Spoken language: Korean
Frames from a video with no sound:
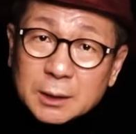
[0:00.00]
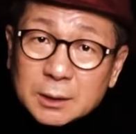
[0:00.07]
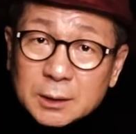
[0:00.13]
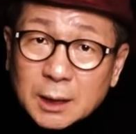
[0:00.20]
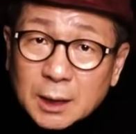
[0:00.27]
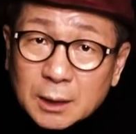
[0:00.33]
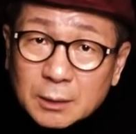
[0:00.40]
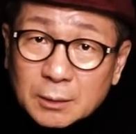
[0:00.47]

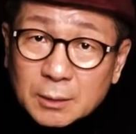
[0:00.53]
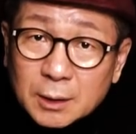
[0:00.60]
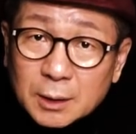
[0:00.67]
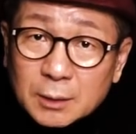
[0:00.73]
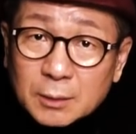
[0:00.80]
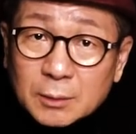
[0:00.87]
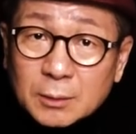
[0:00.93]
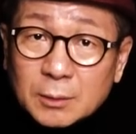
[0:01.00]
든다는
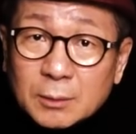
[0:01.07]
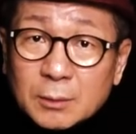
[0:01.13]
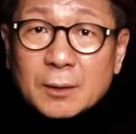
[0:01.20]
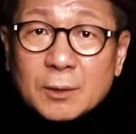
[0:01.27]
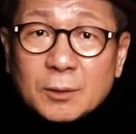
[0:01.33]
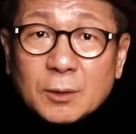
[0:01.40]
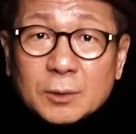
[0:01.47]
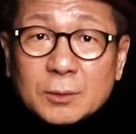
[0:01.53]
거예요.
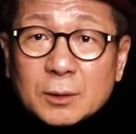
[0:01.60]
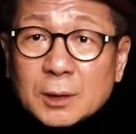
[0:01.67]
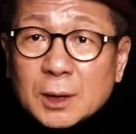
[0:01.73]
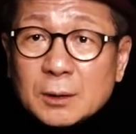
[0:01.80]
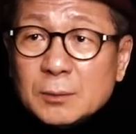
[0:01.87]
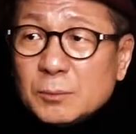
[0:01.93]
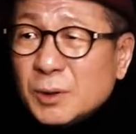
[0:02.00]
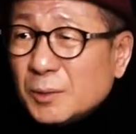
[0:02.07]
그리고 어떨
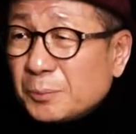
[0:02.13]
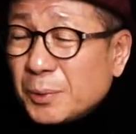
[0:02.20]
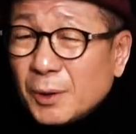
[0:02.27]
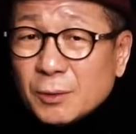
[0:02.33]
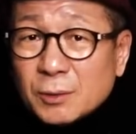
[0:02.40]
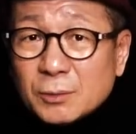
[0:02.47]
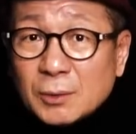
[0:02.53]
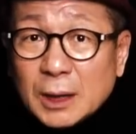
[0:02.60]
때는 뭐
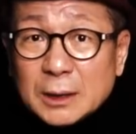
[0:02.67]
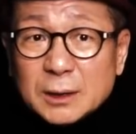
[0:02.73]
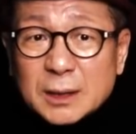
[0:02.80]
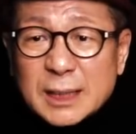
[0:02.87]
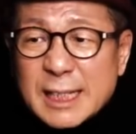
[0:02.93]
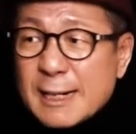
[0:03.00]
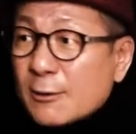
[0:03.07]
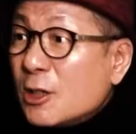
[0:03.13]
별것도
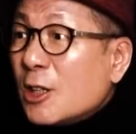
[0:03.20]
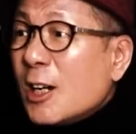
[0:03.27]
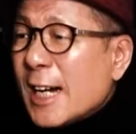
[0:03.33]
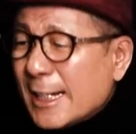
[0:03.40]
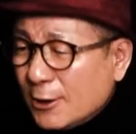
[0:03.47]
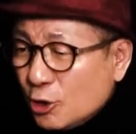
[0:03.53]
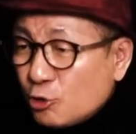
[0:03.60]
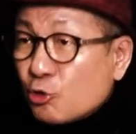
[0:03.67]
아닌데 야 그거
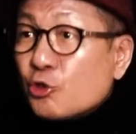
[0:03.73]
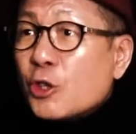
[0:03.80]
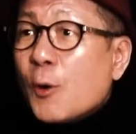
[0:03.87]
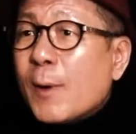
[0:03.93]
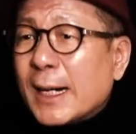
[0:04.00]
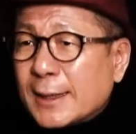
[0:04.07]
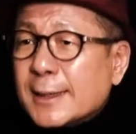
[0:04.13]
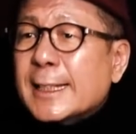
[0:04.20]
가서
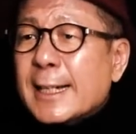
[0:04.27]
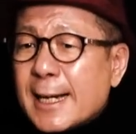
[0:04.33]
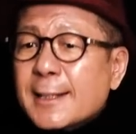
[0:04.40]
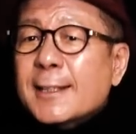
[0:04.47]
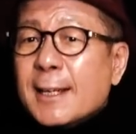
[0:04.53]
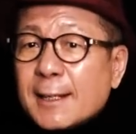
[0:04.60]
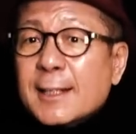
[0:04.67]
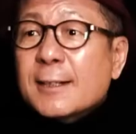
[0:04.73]
쑤셔와 그
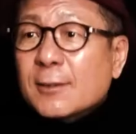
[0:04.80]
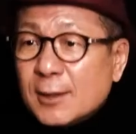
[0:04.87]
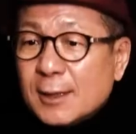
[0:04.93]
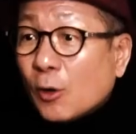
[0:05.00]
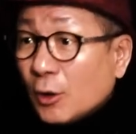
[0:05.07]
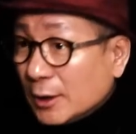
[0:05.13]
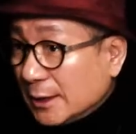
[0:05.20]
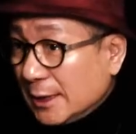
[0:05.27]
개새끼 거
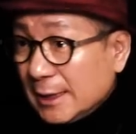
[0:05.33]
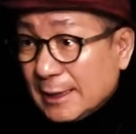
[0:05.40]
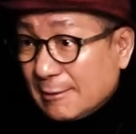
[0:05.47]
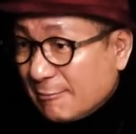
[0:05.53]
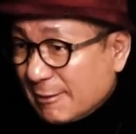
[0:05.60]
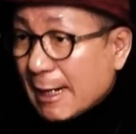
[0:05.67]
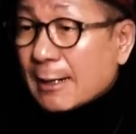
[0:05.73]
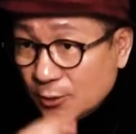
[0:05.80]
거기 찌,
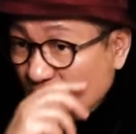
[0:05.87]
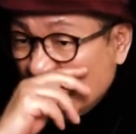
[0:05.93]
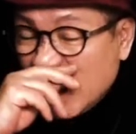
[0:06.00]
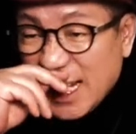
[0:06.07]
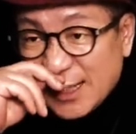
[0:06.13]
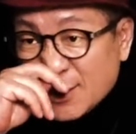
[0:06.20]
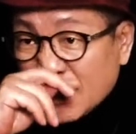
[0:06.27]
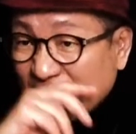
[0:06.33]

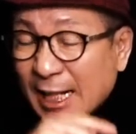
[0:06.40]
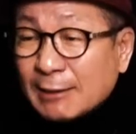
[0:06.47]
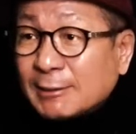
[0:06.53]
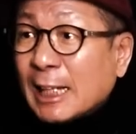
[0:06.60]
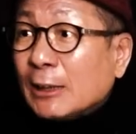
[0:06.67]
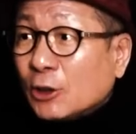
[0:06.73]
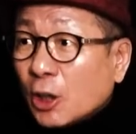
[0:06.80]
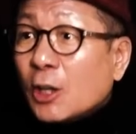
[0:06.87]
취재해서
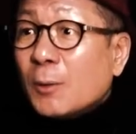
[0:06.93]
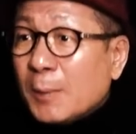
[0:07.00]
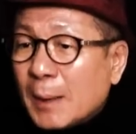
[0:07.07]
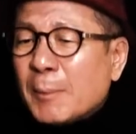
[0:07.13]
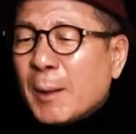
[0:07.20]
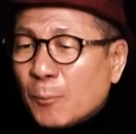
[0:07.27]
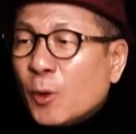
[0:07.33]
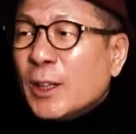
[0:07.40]
탈탈
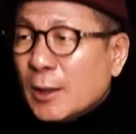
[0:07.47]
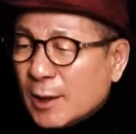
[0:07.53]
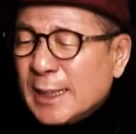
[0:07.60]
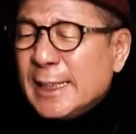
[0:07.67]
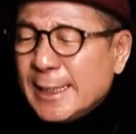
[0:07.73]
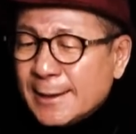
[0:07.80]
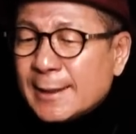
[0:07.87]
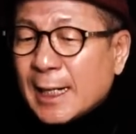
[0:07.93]
털어봐봐 뭐
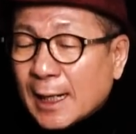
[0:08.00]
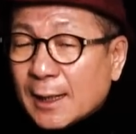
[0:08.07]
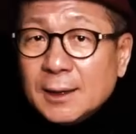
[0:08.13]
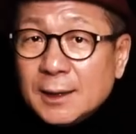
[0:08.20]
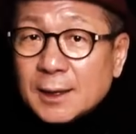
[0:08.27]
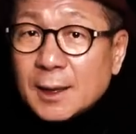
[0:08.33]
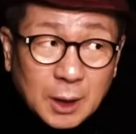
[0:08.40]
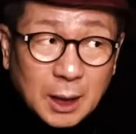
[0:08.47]
연이 있나
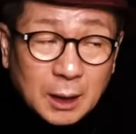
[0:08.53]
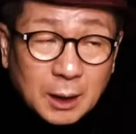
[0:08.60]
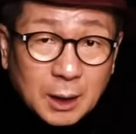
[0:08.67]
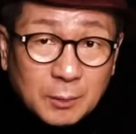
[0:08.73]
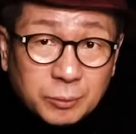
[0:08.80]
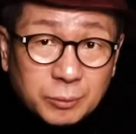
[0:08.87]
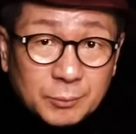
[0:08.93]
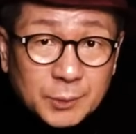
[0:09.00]
이렇게
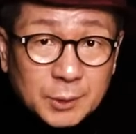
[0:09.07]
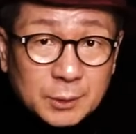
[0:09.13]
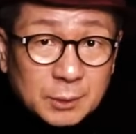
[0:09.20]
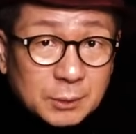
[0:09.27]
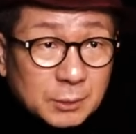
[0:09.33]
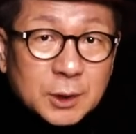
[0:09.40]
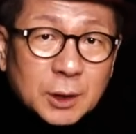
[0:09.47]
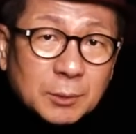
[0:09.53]
안가품이
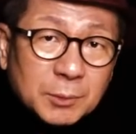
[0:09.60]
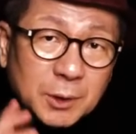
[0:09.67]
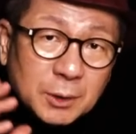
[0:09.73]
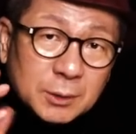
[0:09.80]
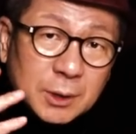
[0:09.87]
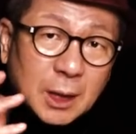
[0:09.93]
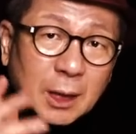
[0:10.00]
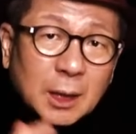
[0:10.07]
있어서 지금
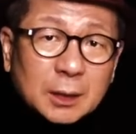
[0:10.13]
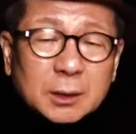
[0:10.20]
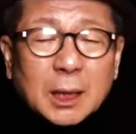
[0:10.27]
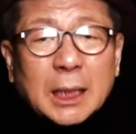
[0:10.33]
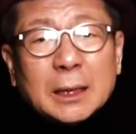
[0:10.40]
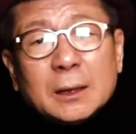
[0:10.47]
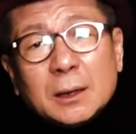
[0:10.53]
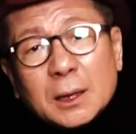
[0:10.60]
이런 생각들
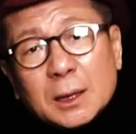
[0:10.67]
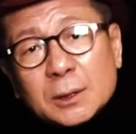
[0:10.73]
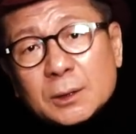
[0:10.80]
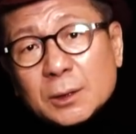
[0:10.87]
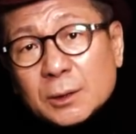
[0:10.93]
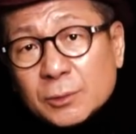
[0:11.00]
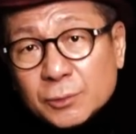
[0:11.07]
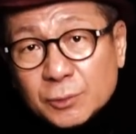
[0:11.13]
안
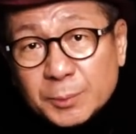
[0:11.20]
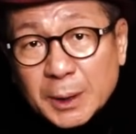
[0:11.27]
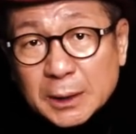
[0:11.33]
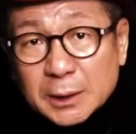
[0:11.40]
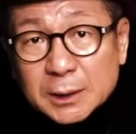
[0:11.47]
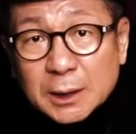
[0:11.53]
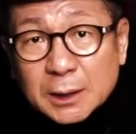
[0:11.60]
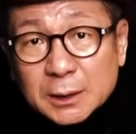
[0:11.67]
들겠어요 후배
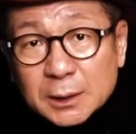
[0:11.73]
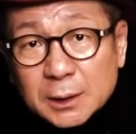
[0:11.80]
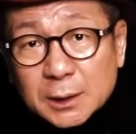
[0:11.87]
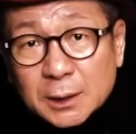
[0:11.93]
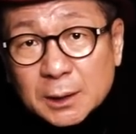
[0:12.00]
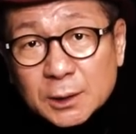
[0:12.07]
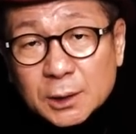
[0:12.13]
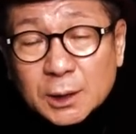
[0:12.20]

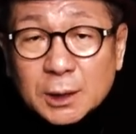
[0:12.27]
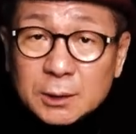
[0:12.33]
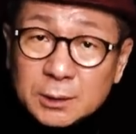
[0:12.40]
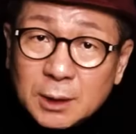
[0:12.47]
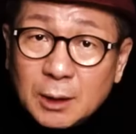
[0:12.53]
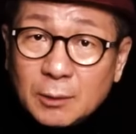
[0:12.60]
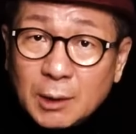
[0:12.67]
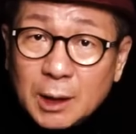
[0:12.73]
기자들이
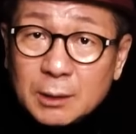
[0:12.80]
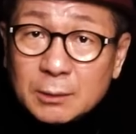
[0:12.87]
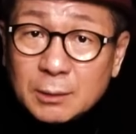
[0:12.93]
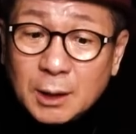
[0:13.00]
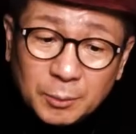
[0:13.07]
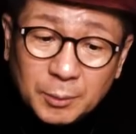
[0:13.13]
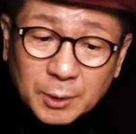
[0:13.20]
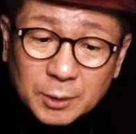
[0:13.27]
시키는 대로
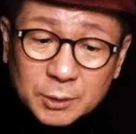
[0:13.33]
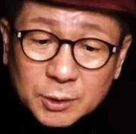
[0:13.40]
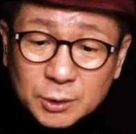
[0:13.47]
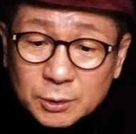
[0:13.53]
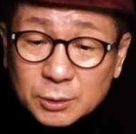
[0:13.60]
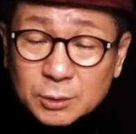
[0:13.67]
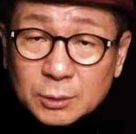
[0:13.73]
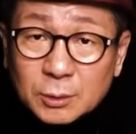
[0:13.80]
했는데 뭐가
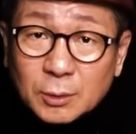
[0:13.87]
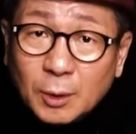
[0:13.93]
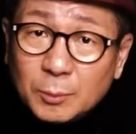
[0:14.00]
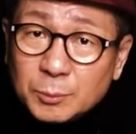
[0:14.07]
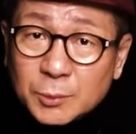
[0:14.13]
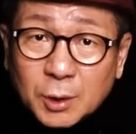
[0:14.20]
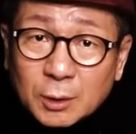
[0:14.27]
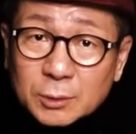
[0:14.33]
지들은
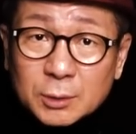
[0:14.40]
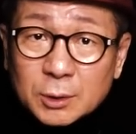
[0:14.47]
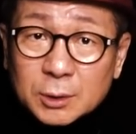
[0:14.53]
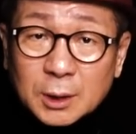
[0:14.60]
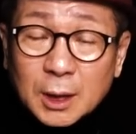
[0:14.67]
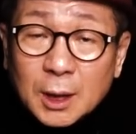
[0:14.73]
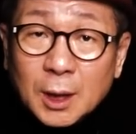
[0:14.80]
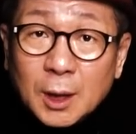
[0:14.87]
엄청들
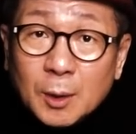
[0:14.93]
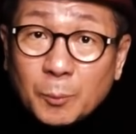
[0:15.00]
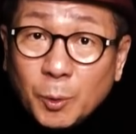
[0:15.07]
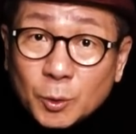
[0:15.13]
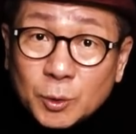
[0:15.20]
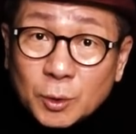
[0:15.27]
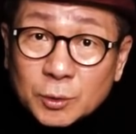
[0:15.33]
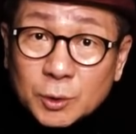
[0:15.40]

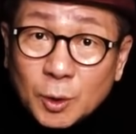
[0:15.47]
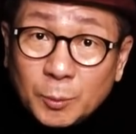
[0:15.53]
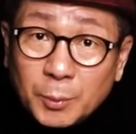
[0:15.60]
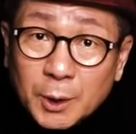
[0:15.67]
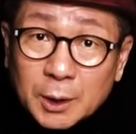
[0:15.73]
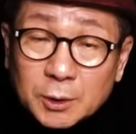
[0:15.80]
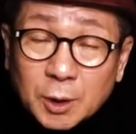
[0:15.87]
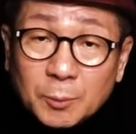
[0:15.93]
보통
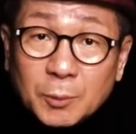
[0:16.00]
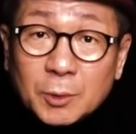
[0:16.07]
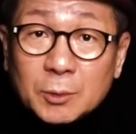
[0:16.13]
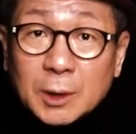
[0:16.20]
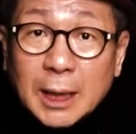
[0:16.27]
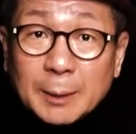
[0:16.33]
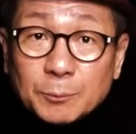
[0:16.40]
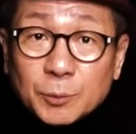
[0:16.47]
요번에
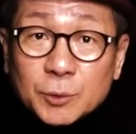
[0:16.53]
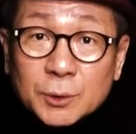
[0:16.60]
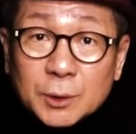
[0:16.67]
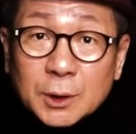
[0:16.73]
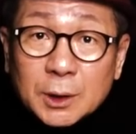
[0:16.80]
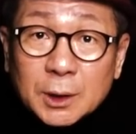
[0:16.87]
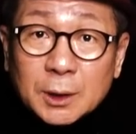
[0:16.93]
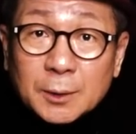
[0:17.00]
처먹은
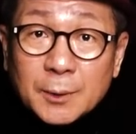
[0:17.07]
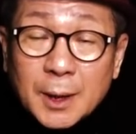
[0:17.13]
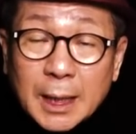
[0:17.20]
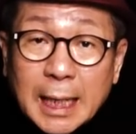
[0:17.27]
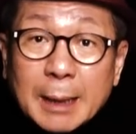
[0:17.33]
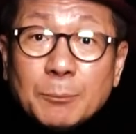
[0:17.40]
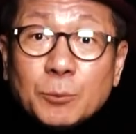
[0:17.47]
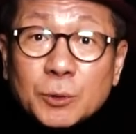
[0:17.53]
간부들이
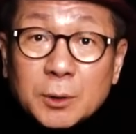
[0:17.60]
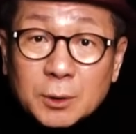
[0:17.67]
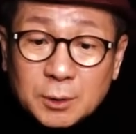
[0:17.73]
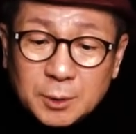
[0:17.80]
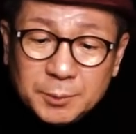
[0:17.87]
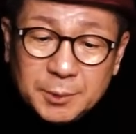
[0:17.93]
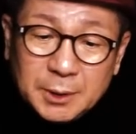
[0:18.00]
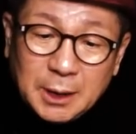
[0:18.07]

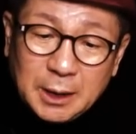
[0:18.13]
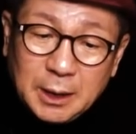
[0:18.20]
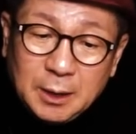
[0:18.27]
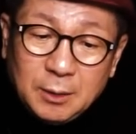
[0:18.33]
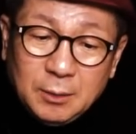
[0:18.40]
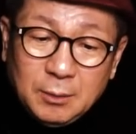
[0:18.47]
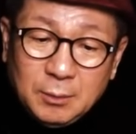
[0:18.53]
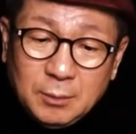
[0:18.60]

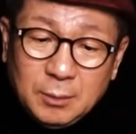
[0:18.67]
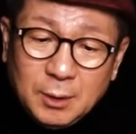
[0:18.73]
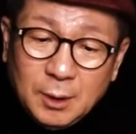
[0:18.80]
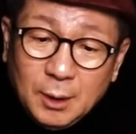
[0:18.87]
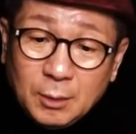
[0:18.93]
간부들급이잖아요.